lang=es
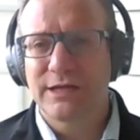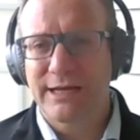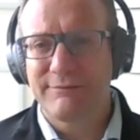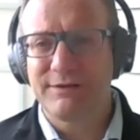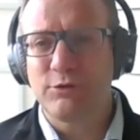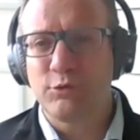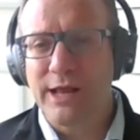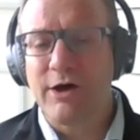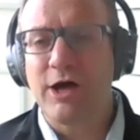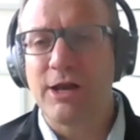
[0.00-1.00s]

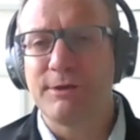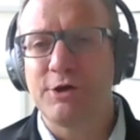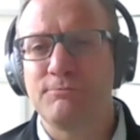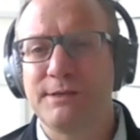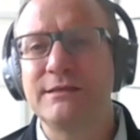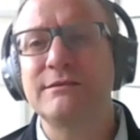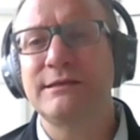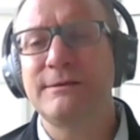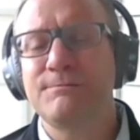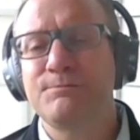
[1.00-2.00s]
vinculados al medio
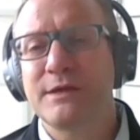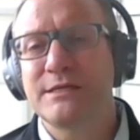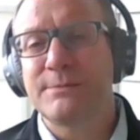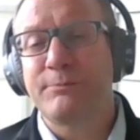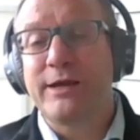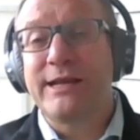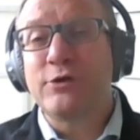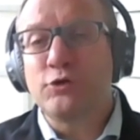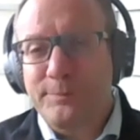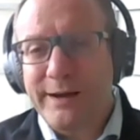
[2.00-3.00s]
ambiente se pueden
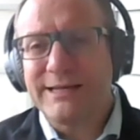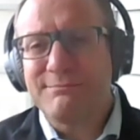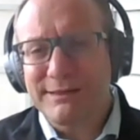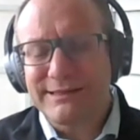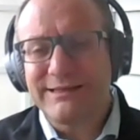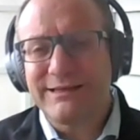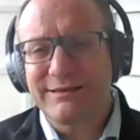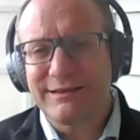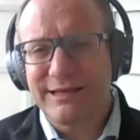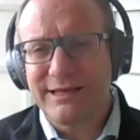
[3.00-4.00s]
agrupar en materia
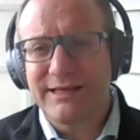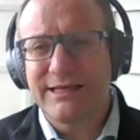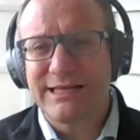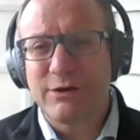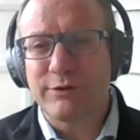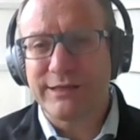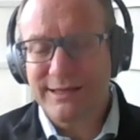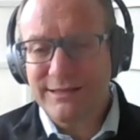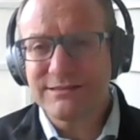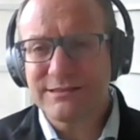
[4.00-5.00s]
de la
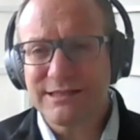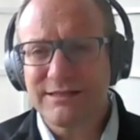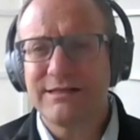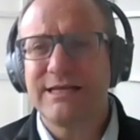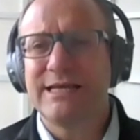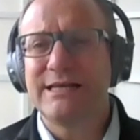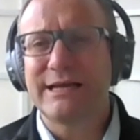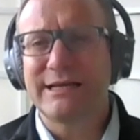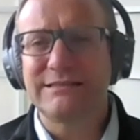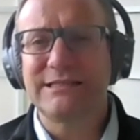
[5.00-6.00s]
urgencia en
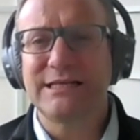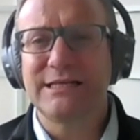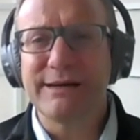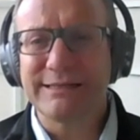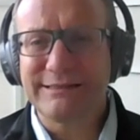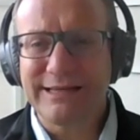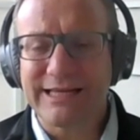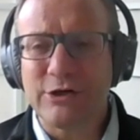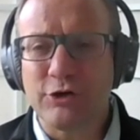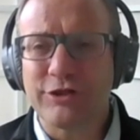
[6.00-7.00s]
la crisis climática
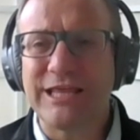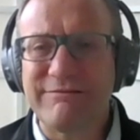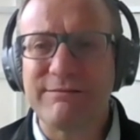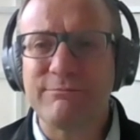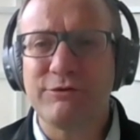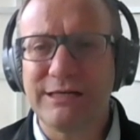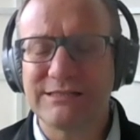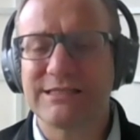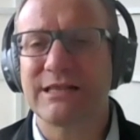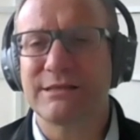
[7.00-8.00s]
que nos debe
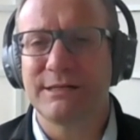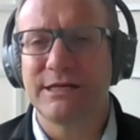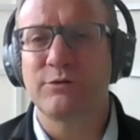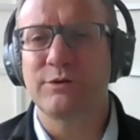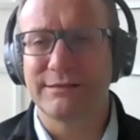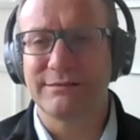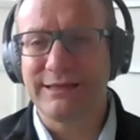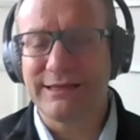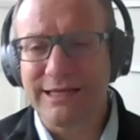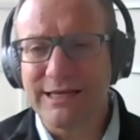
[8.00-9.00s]
movilizar de manera urgente. Y
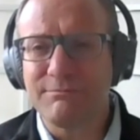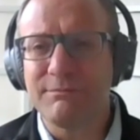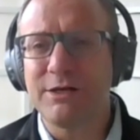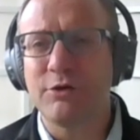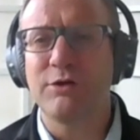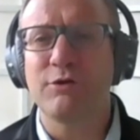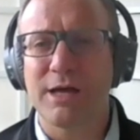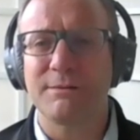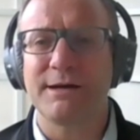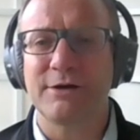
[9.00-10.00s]
créanme, y lo digo
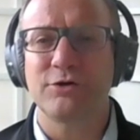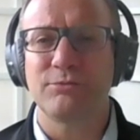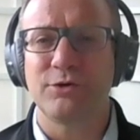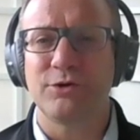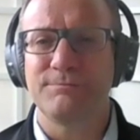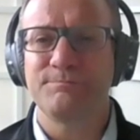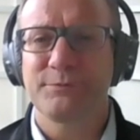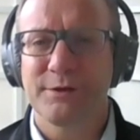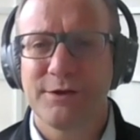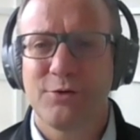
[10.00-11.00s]
además como
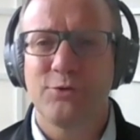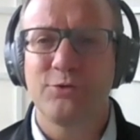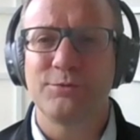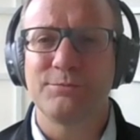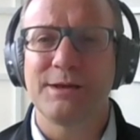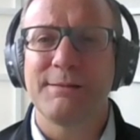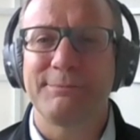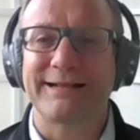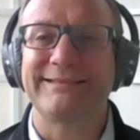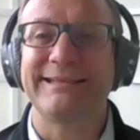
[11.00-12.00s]
un
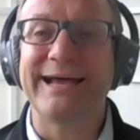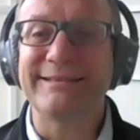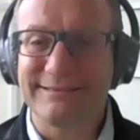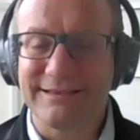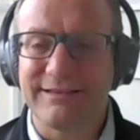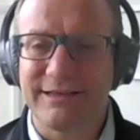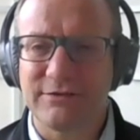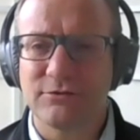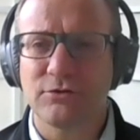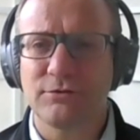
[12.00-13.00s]
practicante de
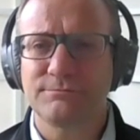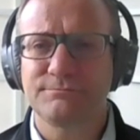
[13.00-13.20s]
esto,